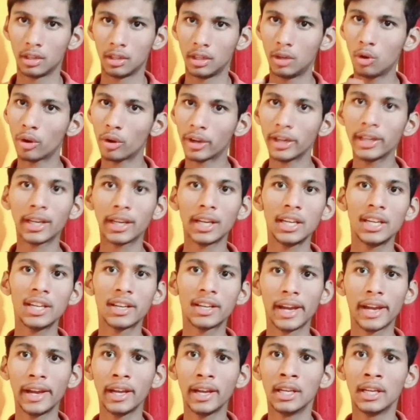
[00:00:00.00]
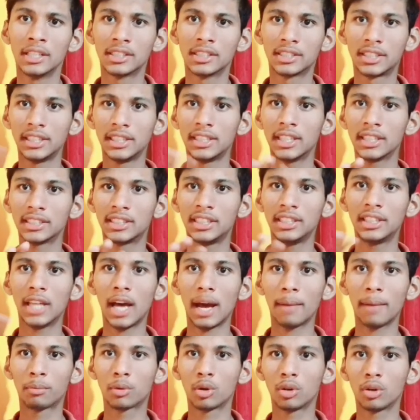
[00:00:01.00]
लॉगिन कर लिख के सीधा
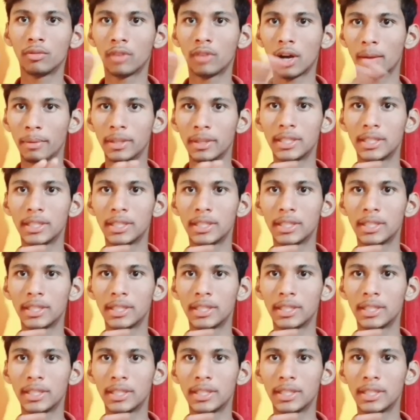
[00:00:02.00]
सीधा आपको वहाँ